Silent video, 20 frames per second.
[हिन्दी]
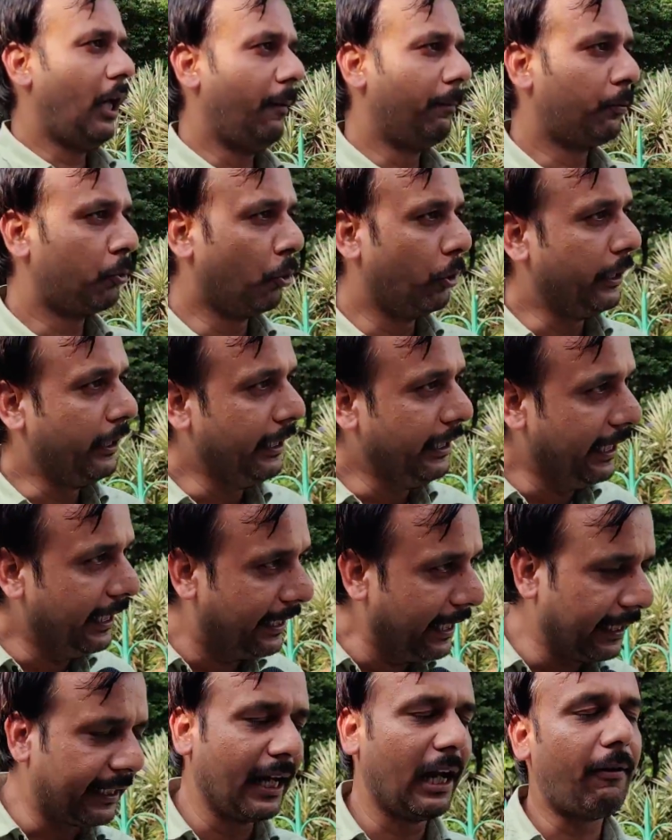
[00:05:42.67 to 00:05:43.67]
अब तो
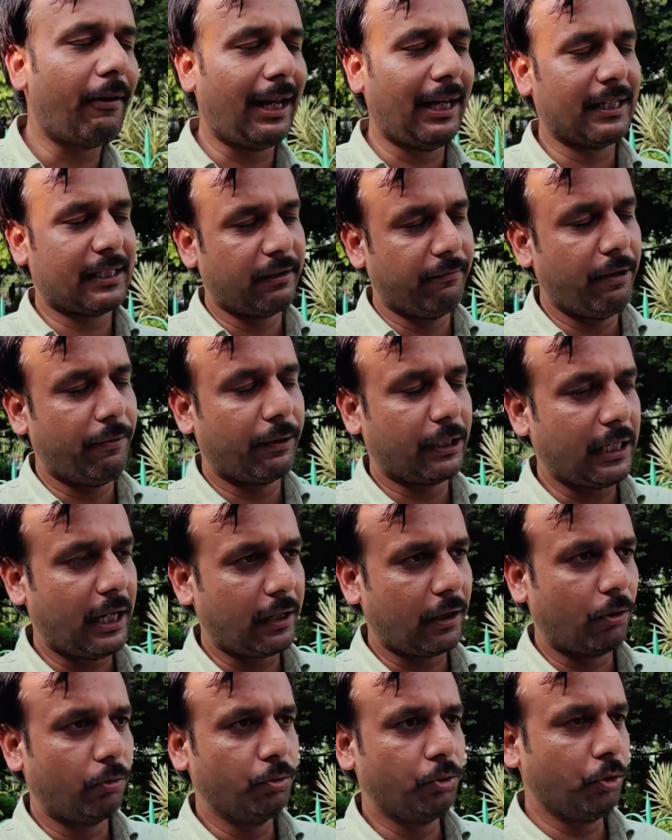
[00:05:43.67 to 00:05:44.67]
ईडी e के हवाले से मैं
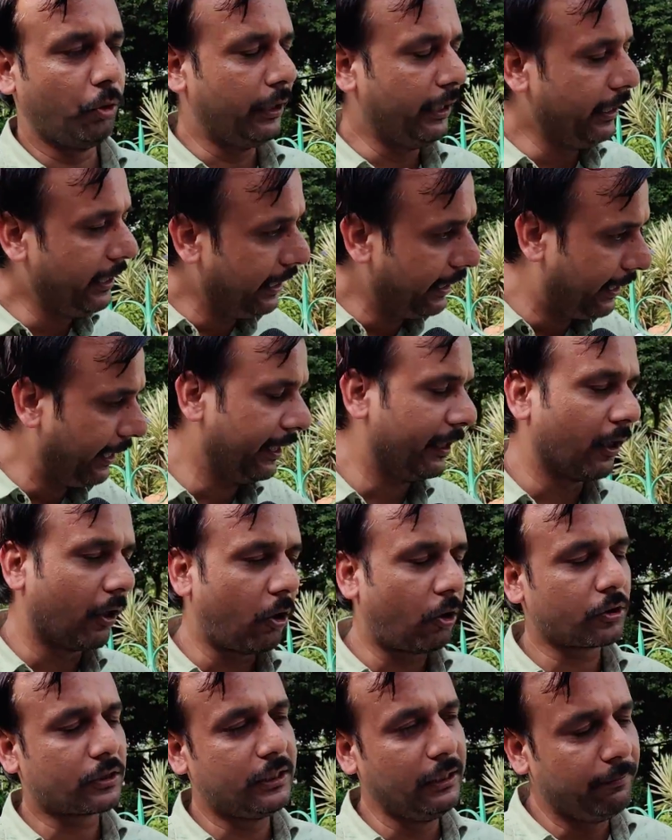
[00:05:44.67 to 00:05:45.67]
बता रहा हूँ जो ईडी e
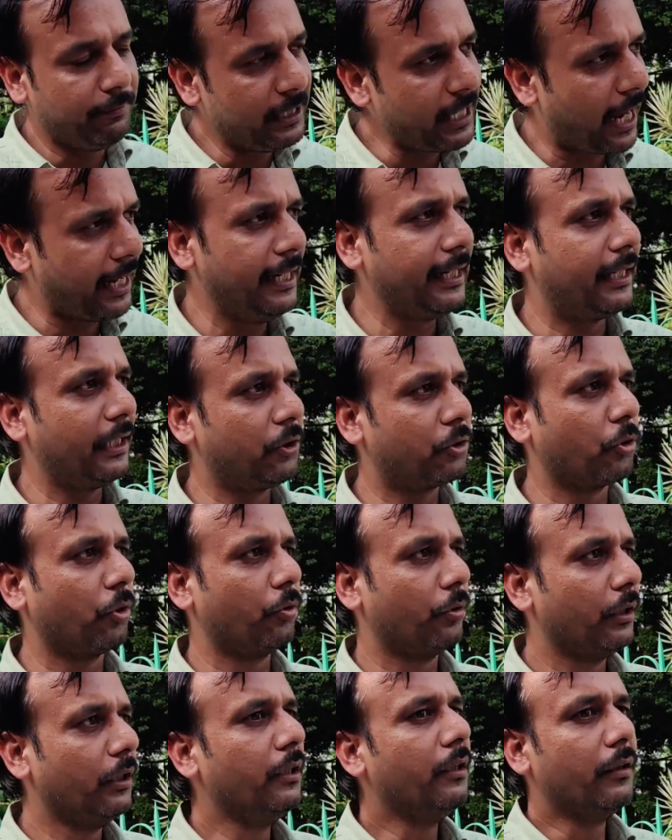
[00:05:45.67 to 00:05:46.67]
और सीबीआई की
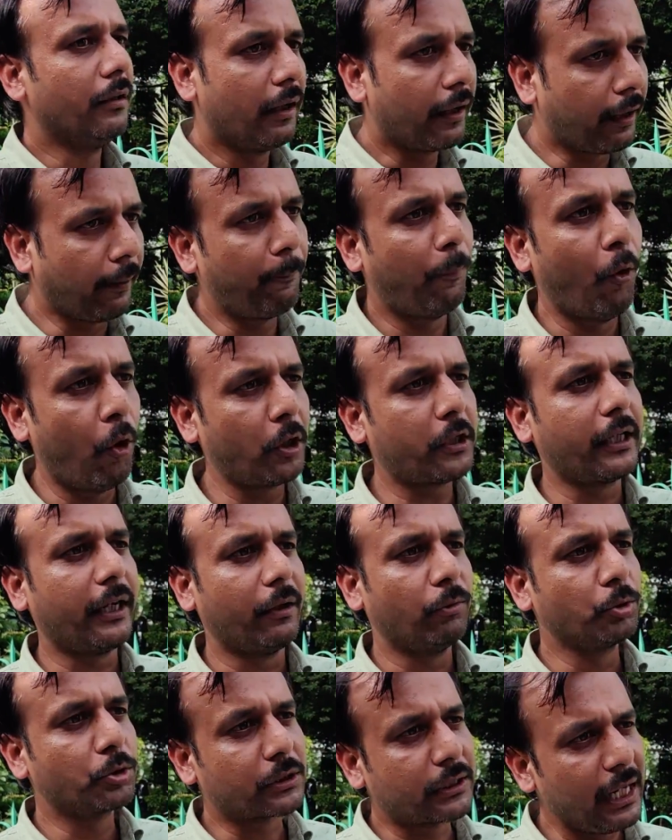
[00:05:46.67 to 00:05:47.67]
जो रिपोर्ट है
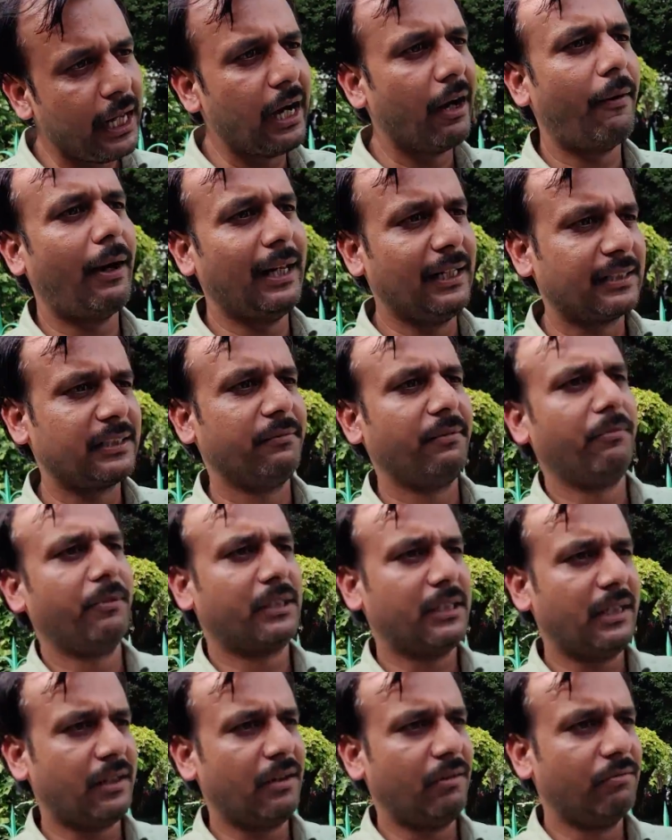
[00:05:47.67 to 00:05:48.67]
उसके हवाले से मैं
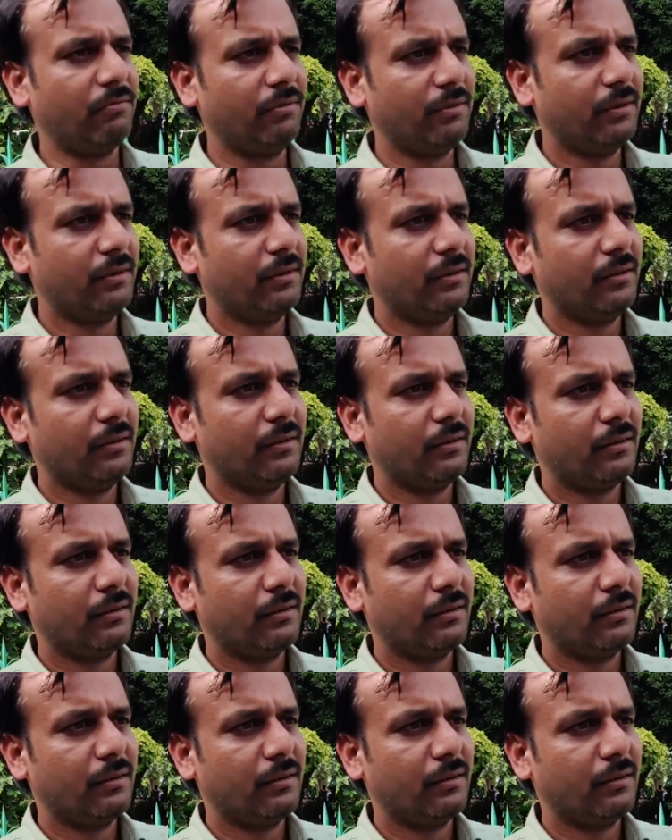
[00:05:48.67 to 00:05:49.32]
बता रहा हूँ